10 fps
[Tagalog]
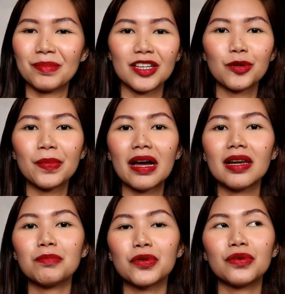um, hindi ko pa
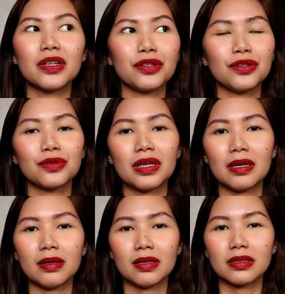alam kung ano yung
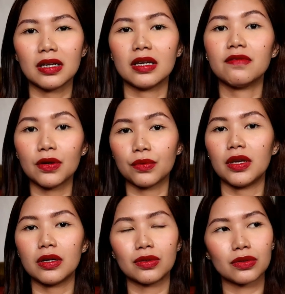
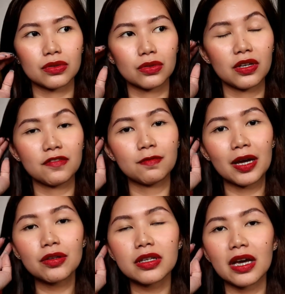i-giveaway ko. So, if
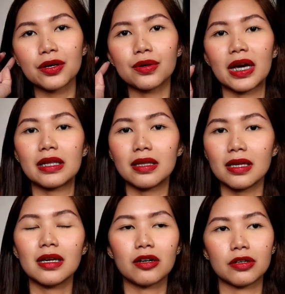meron kayong
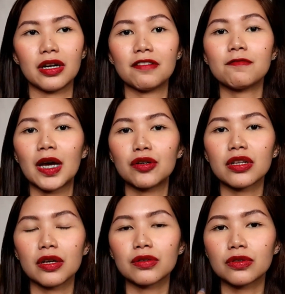idea or if
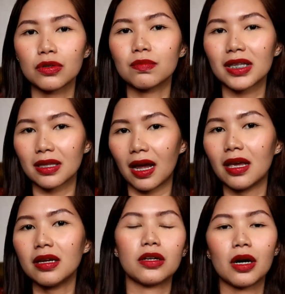meron kayong gustong
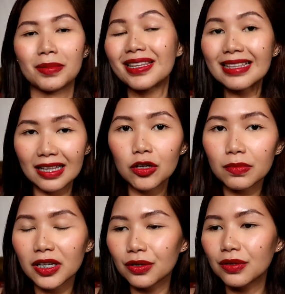matry, comment it
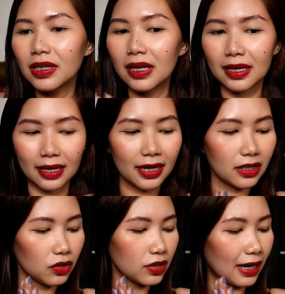down below.
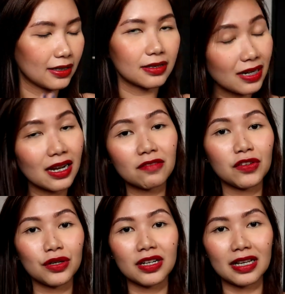And then, guys,
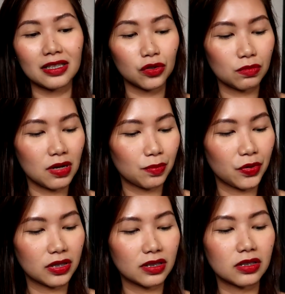i-review na natin tong
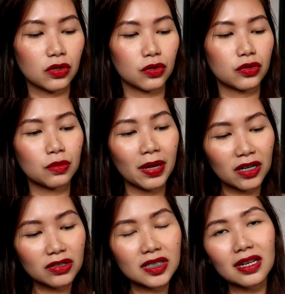mga products na to. So, meron